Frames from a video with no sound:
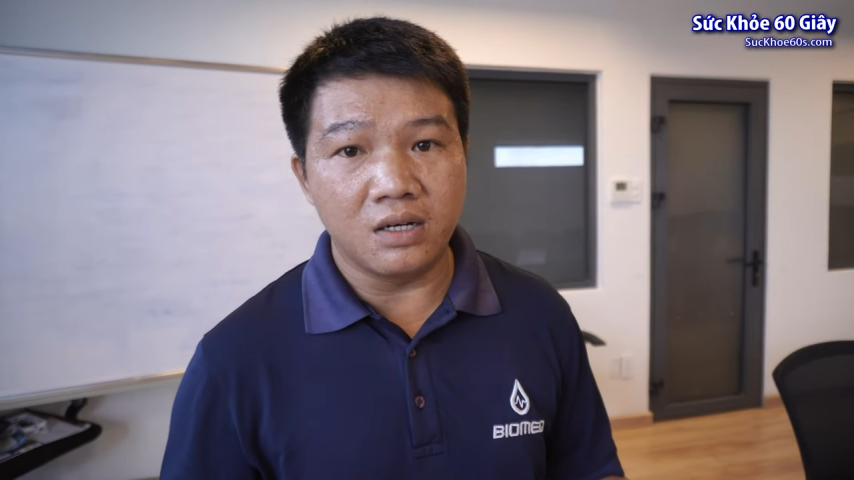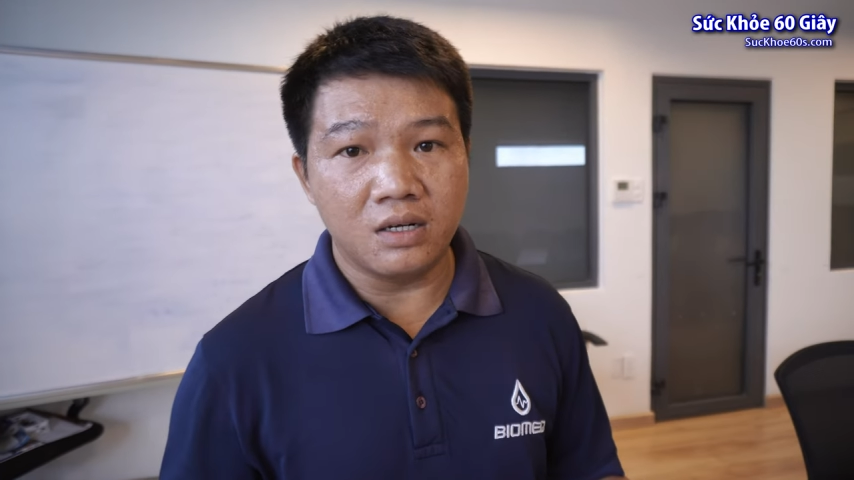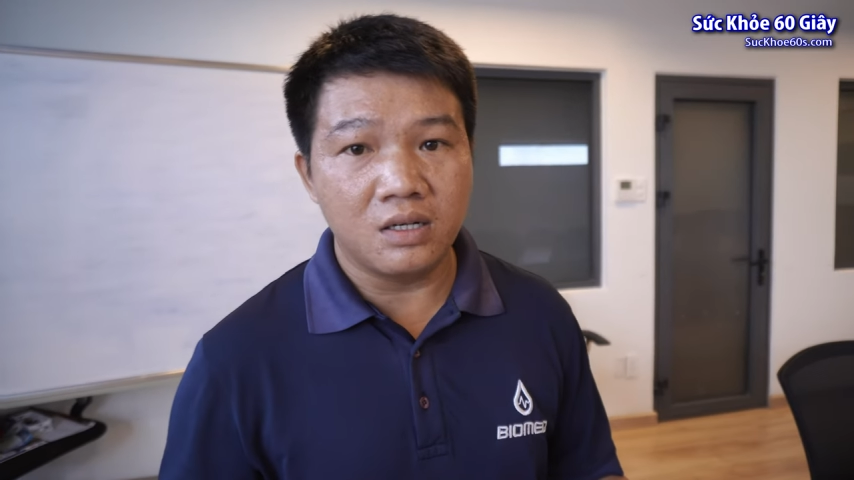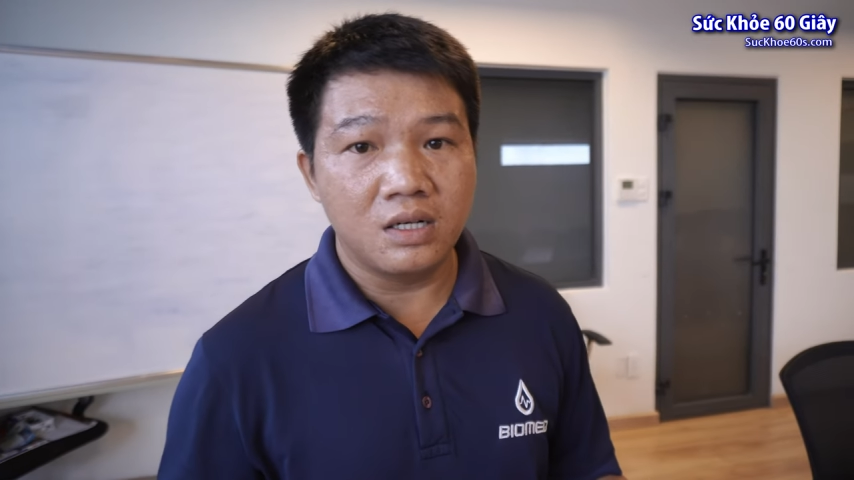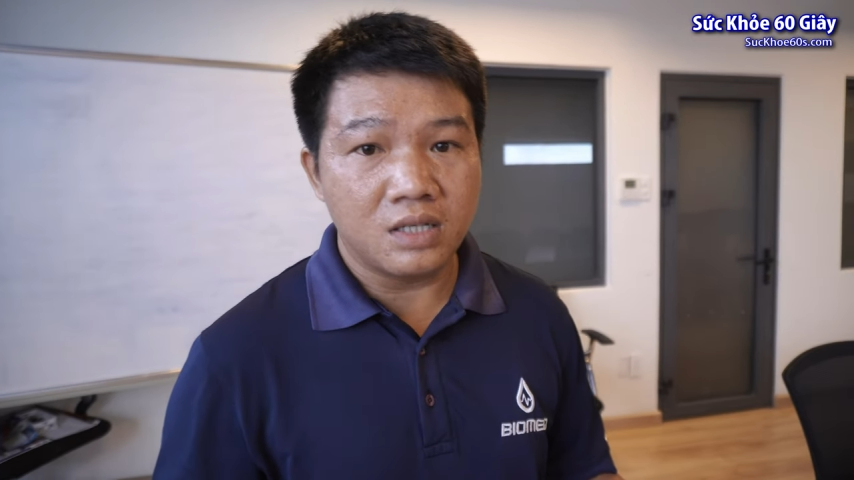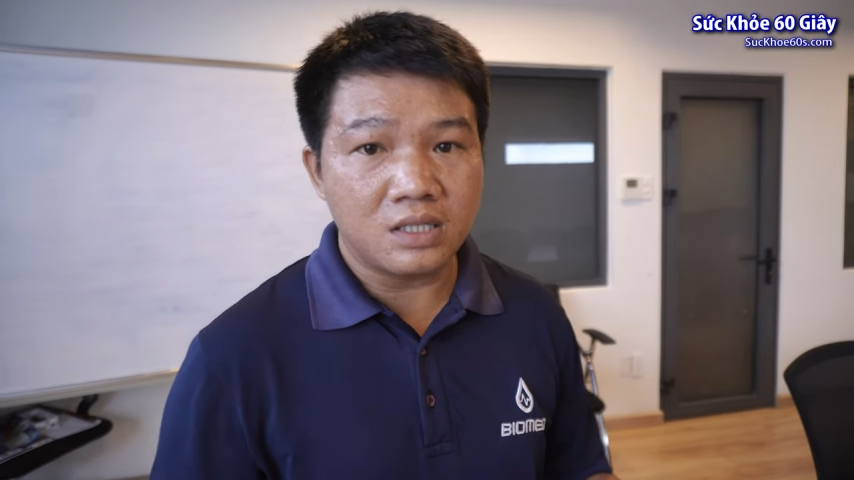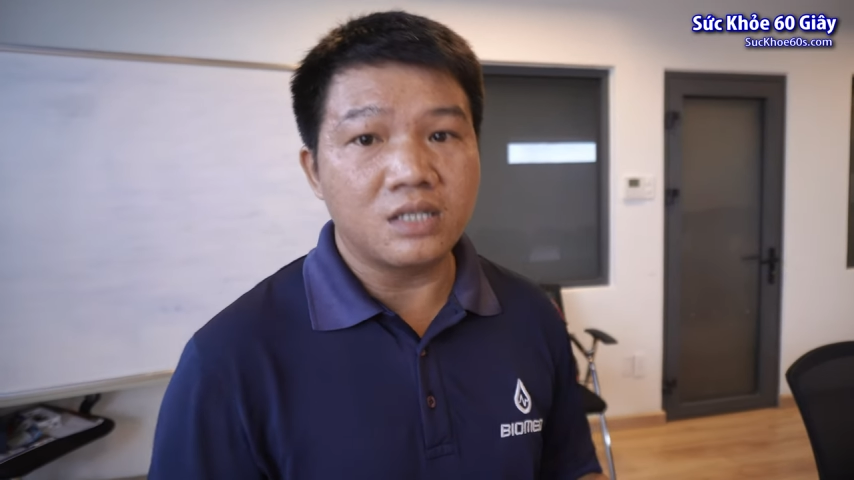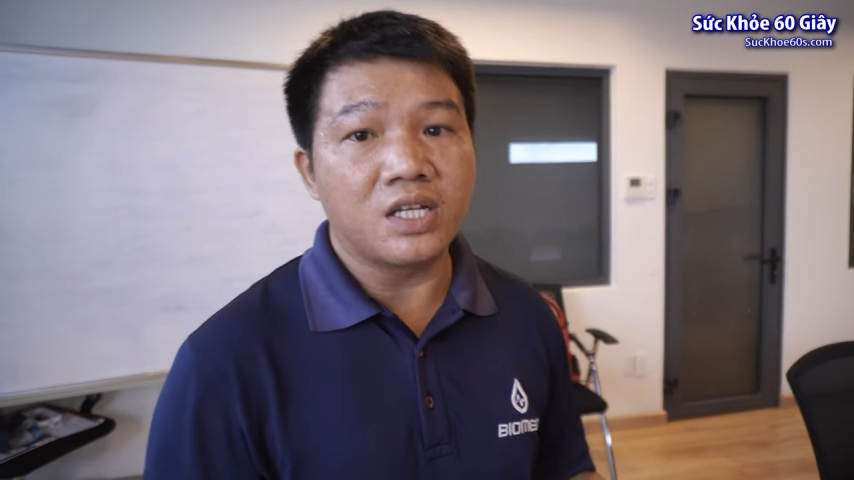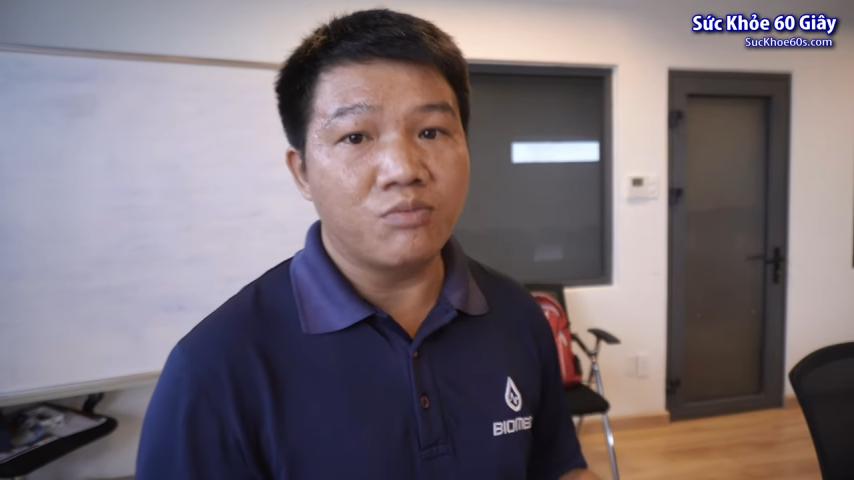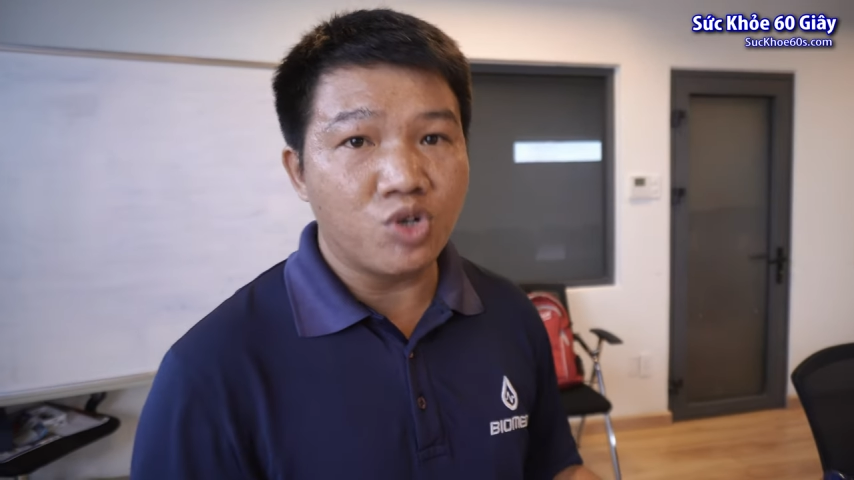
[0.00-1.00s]
nó rất
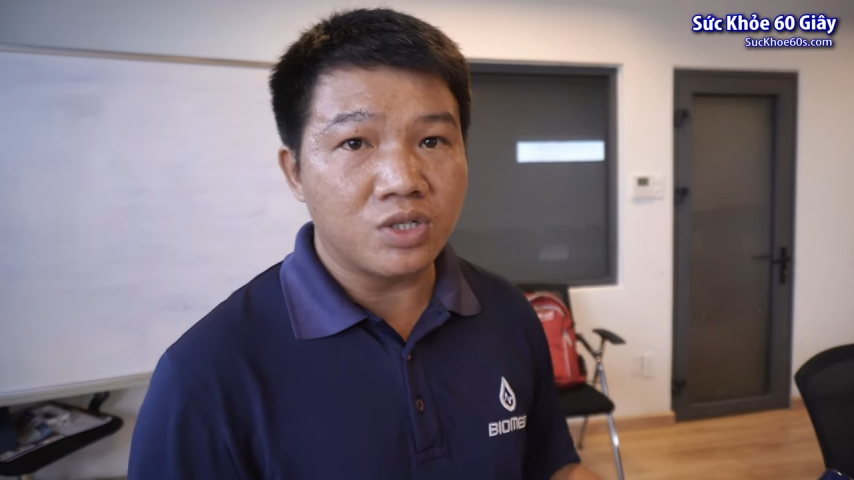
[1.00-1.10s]
thân thiện môi